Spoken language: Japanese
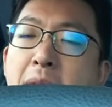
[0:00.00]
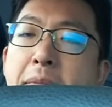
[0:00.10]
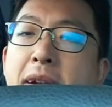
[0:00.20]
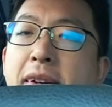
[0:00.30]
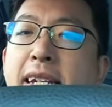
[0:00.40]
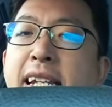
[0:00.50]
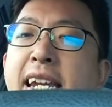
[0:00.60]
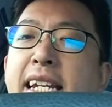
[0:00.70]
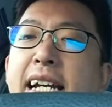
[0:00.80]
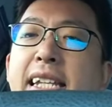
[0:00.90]
前まではね、
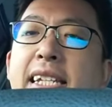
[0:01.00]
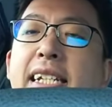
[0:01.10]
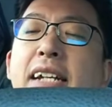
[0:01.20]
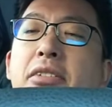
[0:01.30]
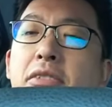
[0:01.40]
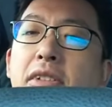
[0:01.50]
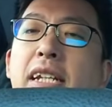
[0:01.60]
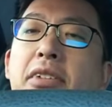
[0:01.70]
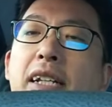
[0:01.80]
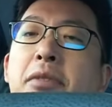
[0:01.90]
家に帰ってしっかりと撮っ
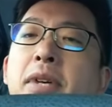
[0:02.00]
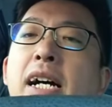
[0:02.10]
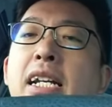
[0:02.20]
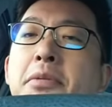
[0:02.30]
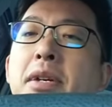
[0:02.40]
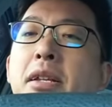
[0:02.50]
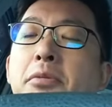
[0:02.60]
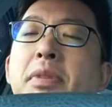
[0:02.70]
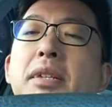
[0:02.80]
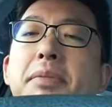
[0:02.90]
てとかっていうのを考えてもらっ
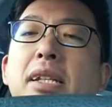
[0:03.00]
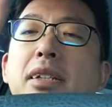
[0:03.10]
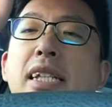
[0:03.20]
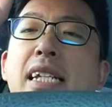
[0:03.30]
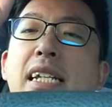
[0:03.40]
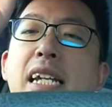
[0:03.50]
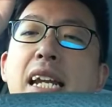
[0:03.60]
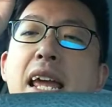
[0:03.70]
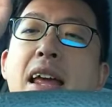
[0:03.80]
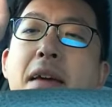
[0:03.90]
たら、別に別に出先
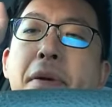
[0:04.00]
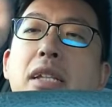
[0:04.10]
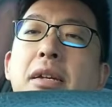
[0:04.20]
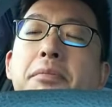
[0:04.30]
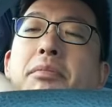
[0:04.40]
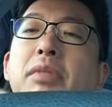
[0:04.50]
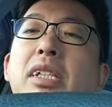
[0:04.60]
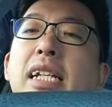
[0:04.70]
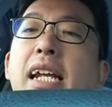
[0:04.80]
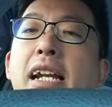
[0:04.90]
でね、パッて
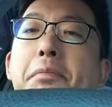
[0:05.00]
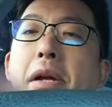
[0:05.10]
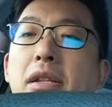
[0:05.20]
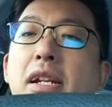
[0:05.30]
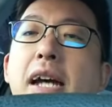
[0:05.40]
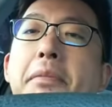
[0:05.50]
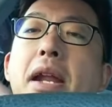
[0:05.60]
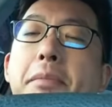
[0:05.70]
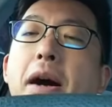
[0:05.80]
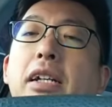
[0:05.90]
見つけたらね、パッてね、
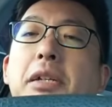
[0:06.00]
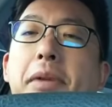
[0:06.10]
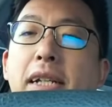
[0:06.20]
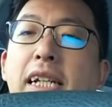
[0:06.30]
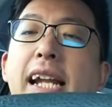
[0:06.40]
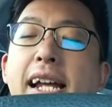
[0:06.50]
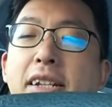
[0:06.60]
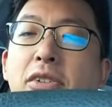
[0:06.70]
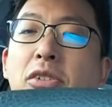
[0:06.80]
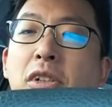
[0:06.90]
カメラ回せばいい
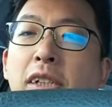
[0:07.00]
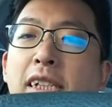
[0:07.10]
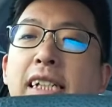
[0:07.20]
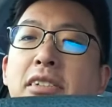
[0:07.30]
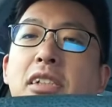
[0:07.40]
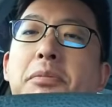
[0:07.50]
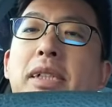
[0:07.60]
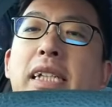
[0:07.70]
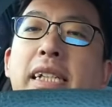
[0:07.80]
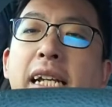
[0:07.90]
なということに気がつき
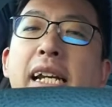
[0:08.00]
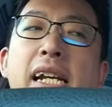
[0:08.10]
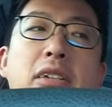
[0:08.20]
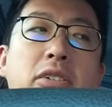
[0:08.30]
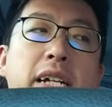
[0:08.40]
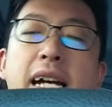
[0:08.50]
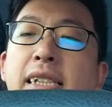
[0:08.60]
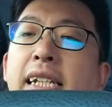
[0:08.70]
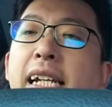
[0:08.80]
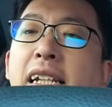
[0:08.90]
ましたので、ね、そんな
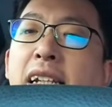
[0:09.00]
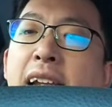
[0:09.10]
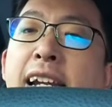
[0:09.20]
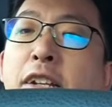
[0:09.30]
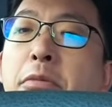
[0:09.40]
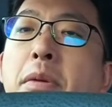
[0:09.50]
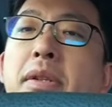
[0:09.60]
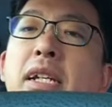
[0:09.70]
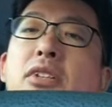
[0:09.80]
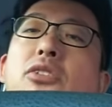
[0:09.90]
感じでやっていきたいなと思い
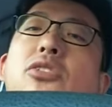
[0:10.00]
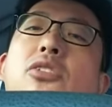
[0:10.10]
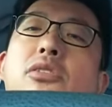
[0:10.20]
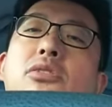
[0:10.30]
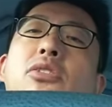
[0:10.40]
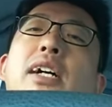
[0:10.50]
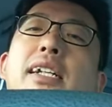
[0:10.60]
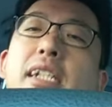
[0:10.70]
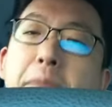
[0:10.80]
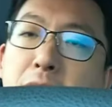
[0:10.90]
ますので、どうぞよろしくお願い
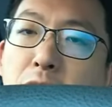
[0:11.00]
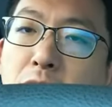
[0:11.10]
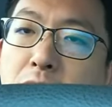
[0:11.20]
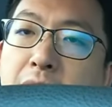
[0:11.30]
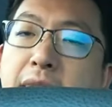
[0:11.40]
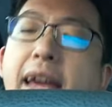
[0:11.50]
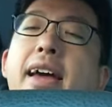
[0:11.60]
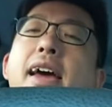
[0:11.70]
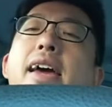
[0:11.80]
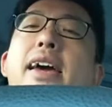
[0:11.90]
いたします。ということで
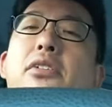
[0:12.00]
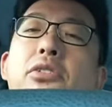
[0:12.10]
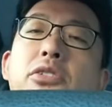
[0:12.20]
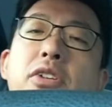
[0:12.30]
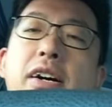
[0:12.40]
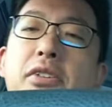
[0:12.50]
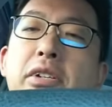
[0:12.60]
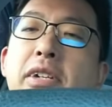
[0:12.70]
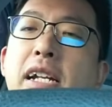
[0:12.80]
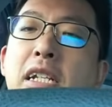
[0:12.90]
ね、えー、この動画は
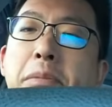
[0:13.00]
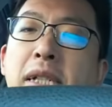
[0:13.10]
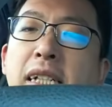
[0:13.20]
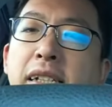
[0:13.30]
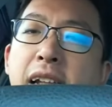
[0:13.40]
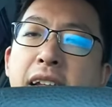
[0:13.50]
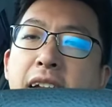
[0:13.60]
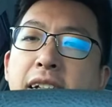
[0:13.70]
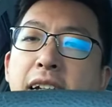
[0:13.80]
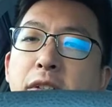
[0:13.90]
これぐらいで締めさせてい
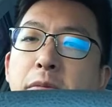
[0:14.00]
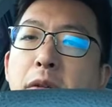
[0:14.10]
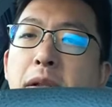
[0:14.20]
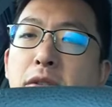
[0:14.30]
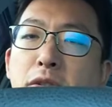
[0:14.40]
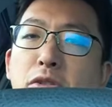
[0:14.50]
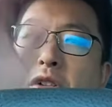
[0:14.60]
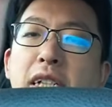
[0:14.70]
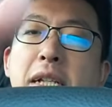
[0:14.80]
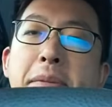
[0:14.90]
ただきたいと思います。ずっと
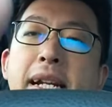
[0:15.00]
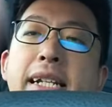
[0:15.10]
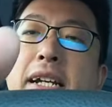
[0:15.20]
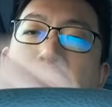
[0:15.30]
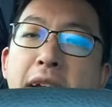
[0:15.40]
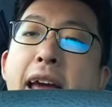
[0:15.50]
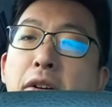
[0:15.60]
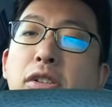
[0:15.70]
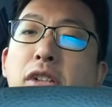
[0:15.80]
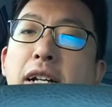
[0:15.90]
これが邪魔なんだけどね、
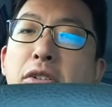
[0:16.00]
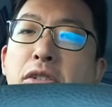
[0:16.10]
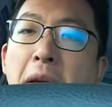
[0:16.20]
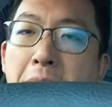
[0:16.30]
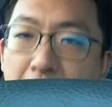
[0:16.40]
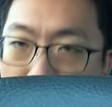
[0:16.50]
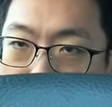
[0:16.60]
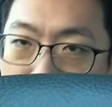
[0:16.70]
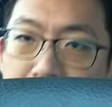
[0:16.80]
ご視聴ありがとうございました。